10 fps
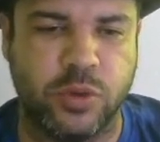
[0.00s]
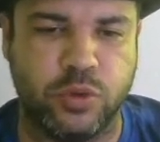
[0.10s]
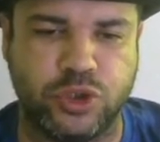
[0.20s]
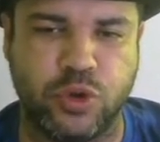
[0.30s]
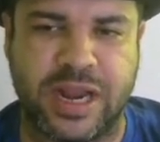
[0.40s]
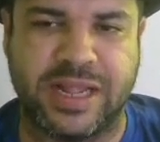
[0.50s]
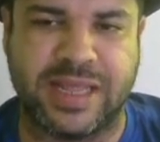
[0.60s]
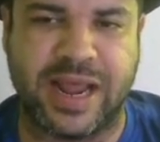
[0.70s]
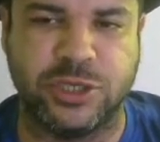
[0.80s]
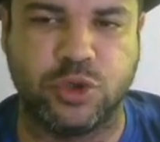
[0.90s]
Os dois
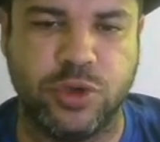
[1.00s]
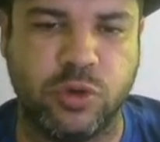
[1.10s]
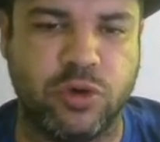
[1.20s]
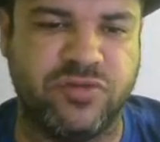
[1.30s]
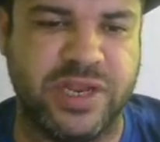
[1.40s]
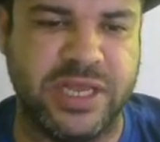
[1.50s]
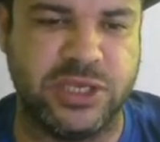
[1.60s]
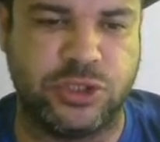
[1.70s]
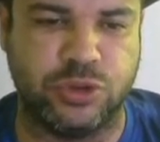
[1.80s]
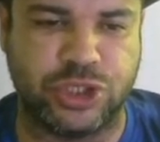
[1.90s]
laterais, o Igor
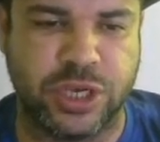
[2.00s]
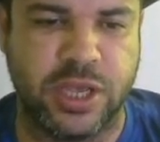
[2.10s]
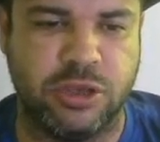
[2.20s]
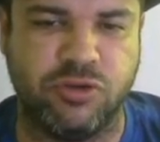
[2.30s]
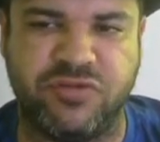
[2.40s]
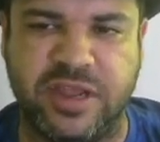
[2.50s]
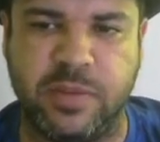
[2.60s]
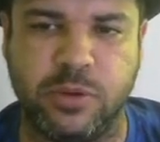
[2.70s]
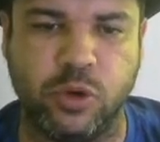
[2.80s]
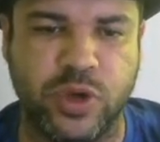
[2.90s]
Vinícius e o
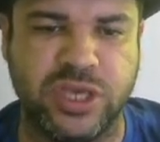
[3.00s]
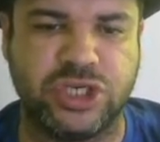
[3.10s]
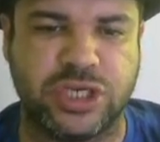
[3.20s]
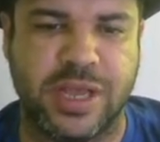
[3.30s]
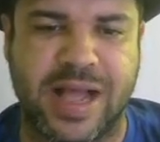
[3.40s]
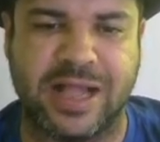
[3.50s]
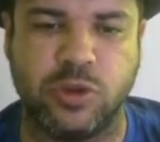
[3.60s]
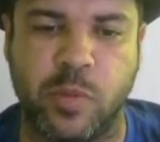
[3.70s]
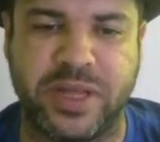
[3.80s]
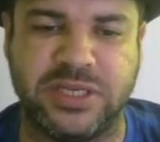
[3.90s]
Felipe Luiz. A
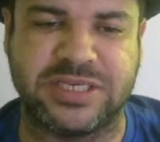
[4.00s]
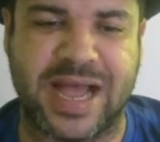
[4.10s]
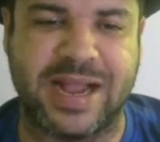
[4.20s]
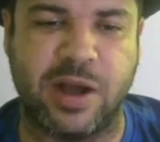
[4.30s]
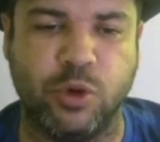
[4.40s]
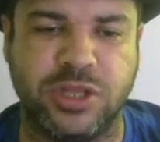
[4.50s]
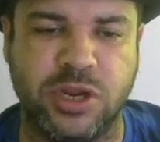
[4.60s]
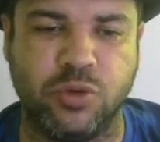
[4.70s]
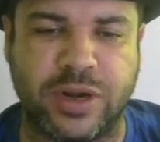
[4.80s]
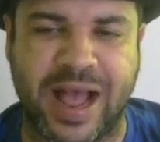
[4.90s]
dupla de zaga,
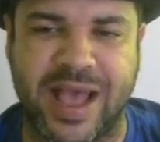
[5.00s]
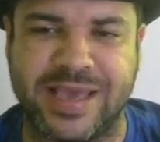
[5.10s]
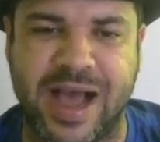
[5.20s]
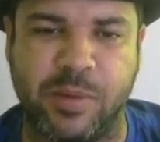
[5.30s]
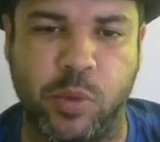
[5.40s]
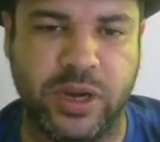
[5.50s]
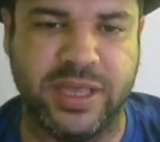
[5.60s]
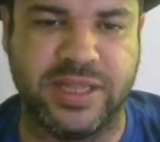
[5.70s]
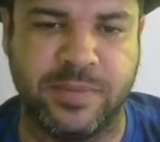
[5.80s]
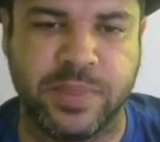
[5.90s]
Rodrigo Caio e
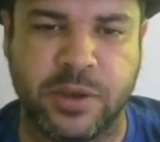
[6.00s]
Arboleda.